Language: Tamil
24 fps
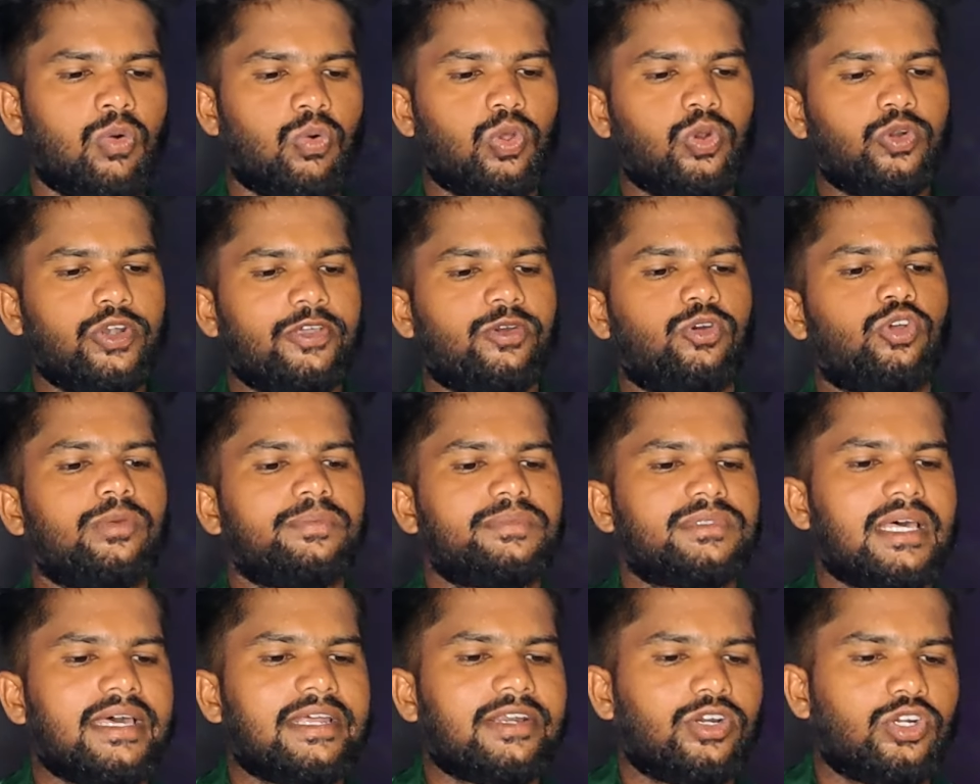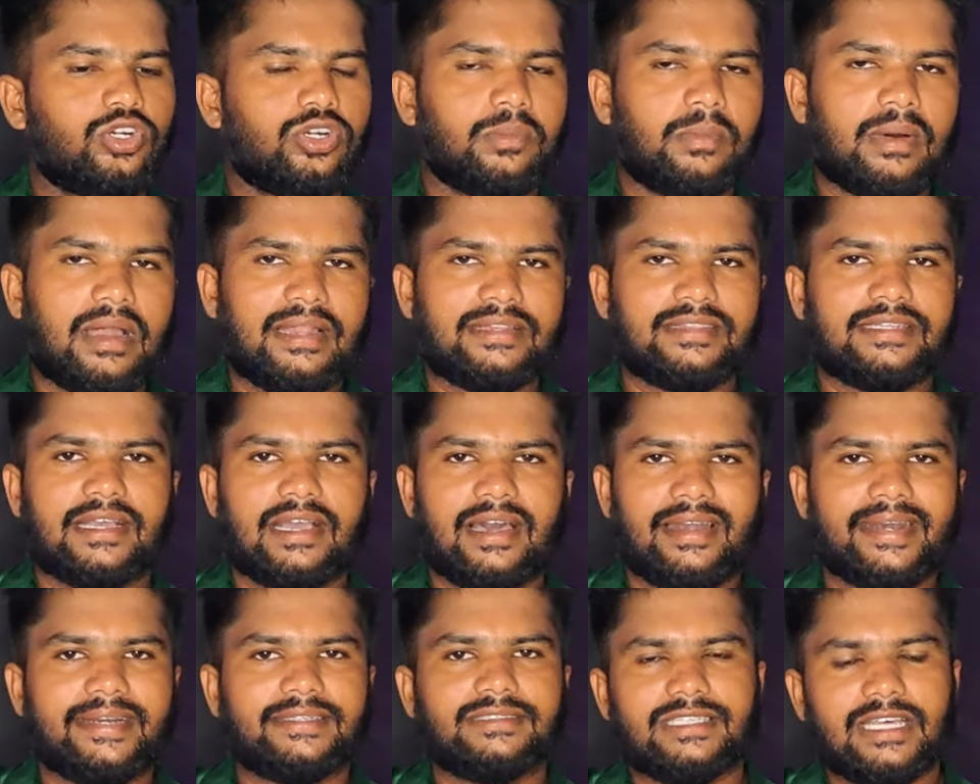உங்களுடைய குரூப்ஸாக இருக்கட்டும் அந்த
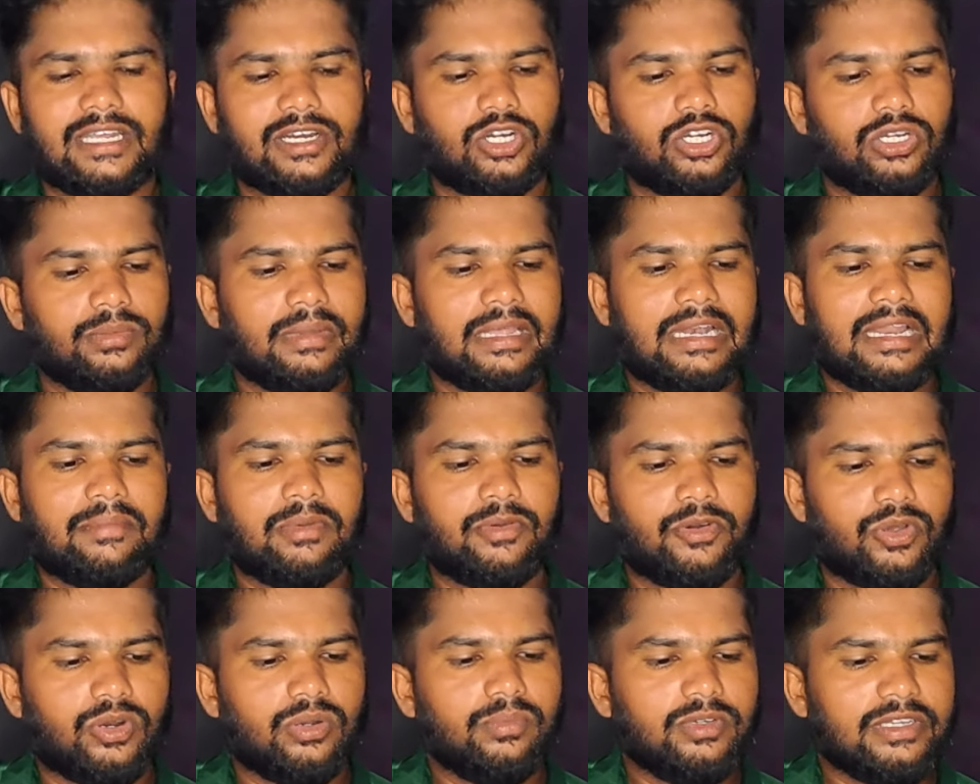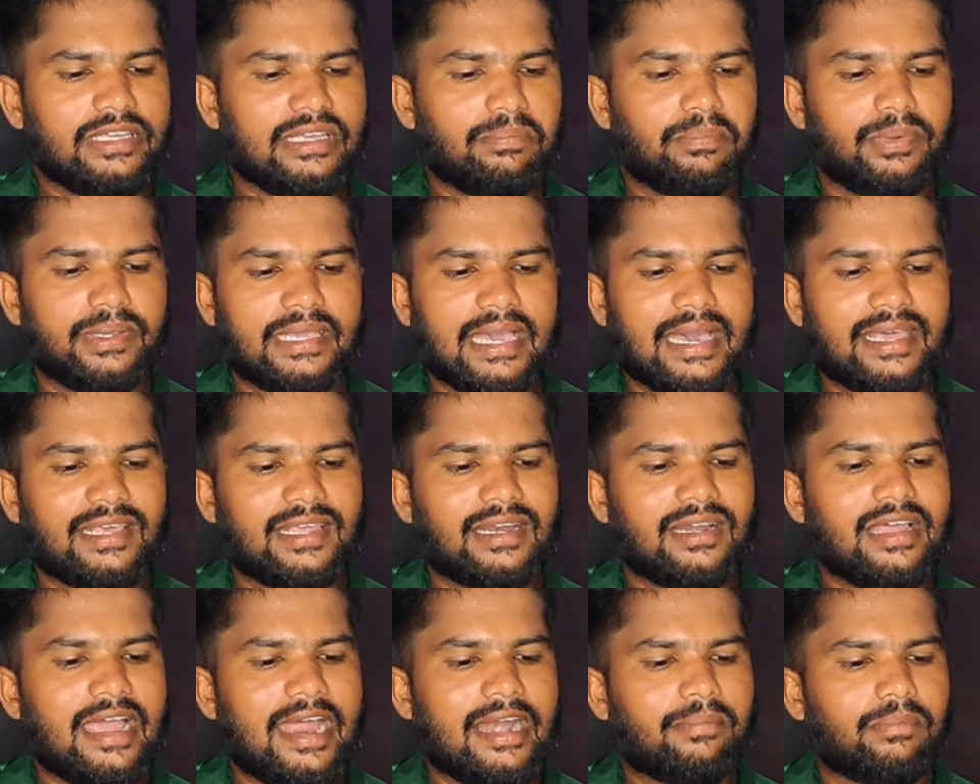கான்டாக்ட்ஸா இருக்கட்டும் எல்லாமே வரும் இப்போ யார்
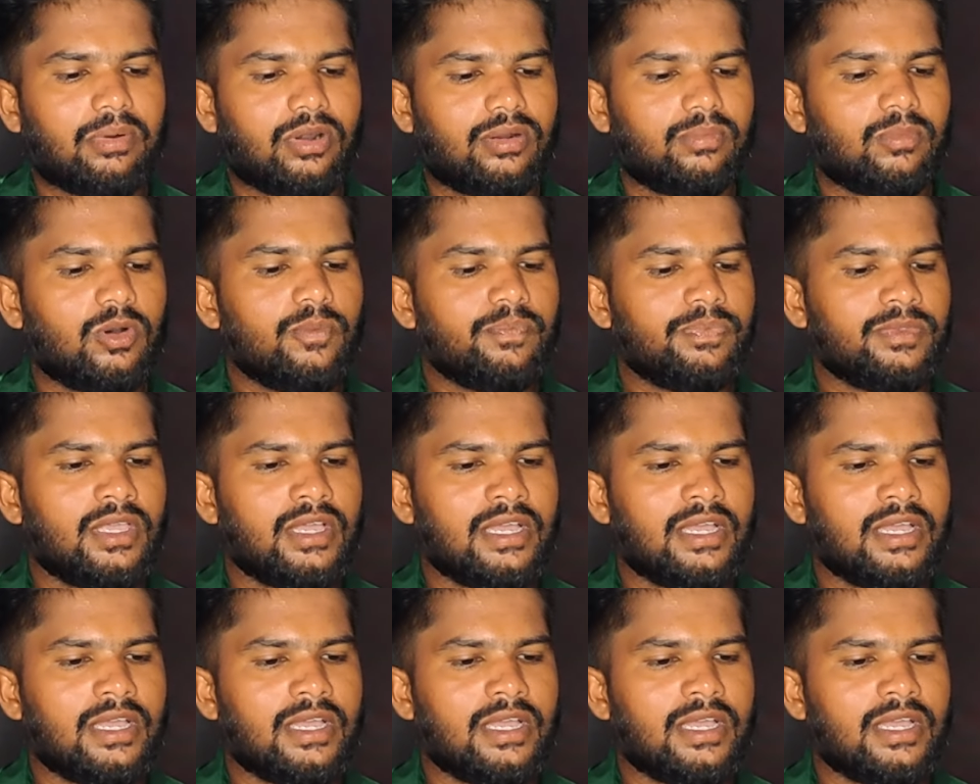யாரெல்லாம் ஆட் பண்ணுமோ